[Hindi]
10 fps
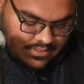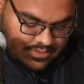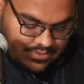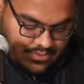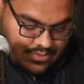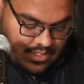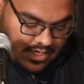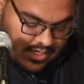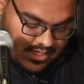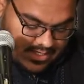तो
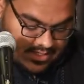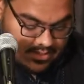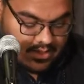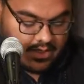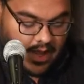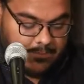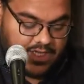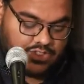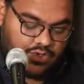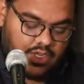अगला है
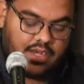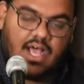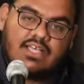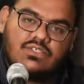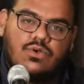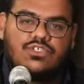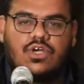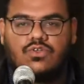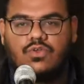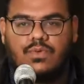कभी जो नाराज़ हो
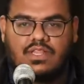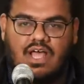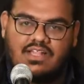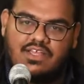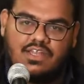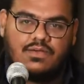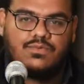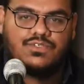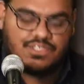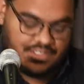जाओ तो बता देना
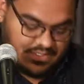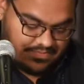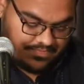मुझे